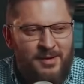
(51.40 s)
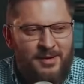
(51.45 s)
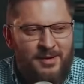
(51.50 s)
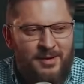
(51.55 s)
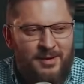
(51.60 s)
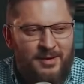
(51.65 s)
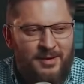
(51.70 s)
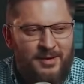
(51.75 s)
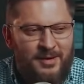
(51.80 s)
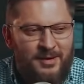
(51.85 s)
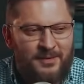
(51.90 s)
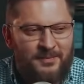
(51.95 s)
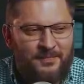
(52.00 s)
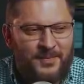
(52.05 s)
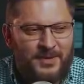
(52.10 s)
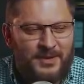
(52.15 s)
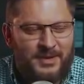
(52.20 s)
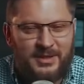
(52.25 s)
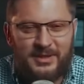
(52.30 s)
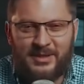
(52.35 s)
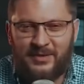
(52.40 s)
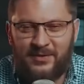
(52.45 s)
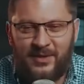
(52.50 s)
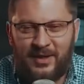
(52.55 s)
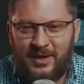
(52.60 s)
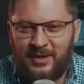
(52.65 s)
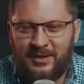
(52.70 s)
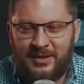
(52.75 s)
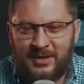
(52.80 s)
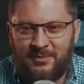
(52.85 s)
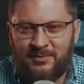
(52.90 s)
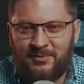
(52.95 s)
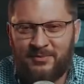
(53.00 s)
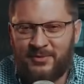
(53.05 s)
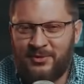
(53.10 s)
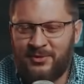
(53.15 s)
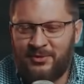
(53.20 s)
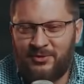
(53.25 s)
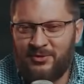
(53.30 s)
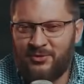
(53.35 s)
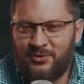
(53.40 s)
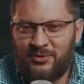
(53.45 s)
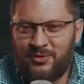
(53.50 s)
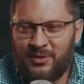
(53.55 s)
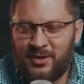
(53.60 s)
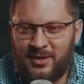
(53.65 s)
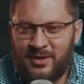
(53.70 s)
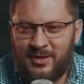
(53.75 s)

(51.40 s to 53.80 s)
А, зазывая там ее чуть